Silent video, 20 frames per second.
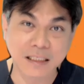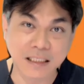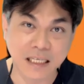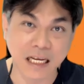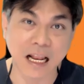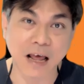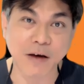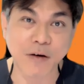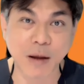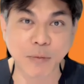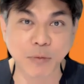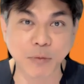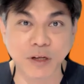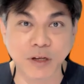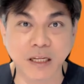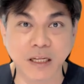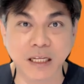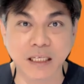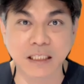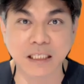สาระความรู้
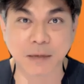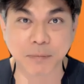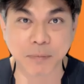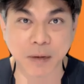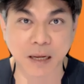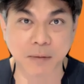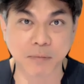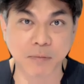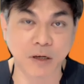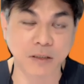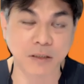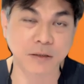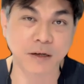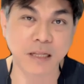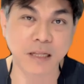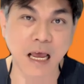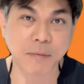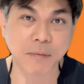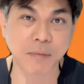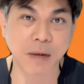ดีๆจากเพจหมอช่อ
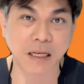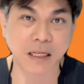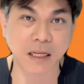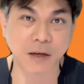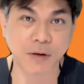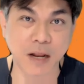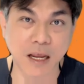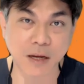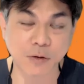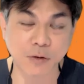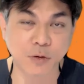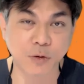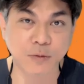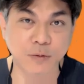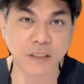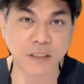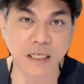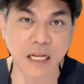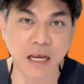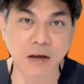ทางบาดเดียวและ
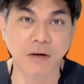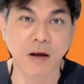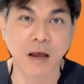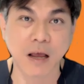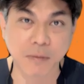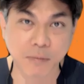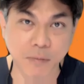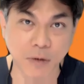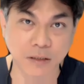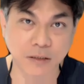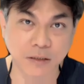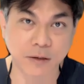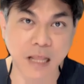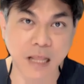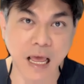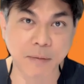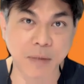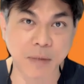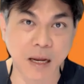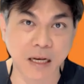YouTube Channel หมอช่อ
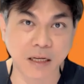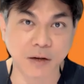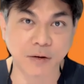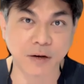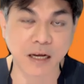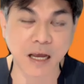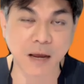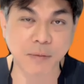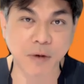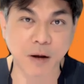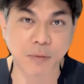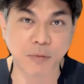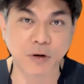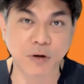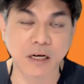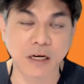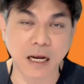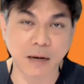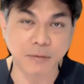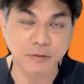ทางบาดเดียวนะครับขอบ
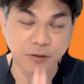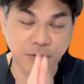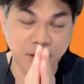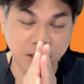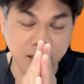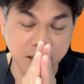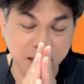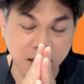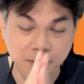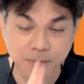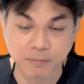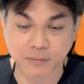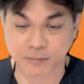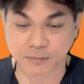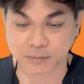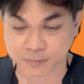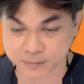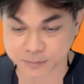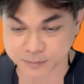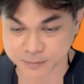คุณครับ สวัสดีครับ